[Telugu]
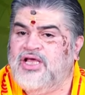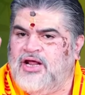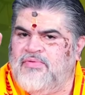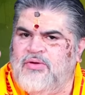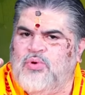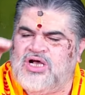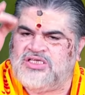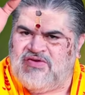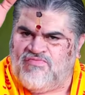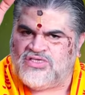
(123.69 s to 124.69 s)
ఇరవై ఒక్క
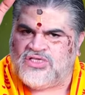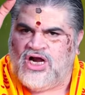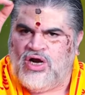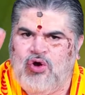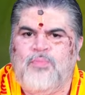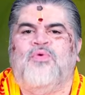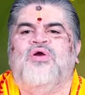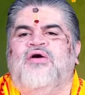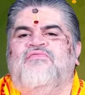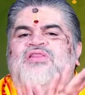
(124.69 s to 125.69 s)
సంవత్సరాల లోపు
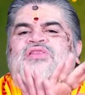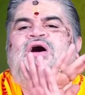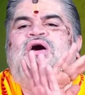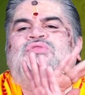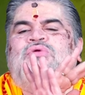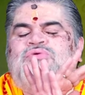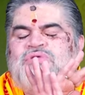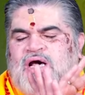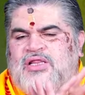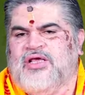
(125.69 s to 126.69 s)
ఉన్న విద్యార్థులు
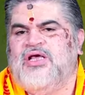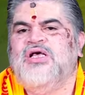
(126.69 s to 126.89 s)
అది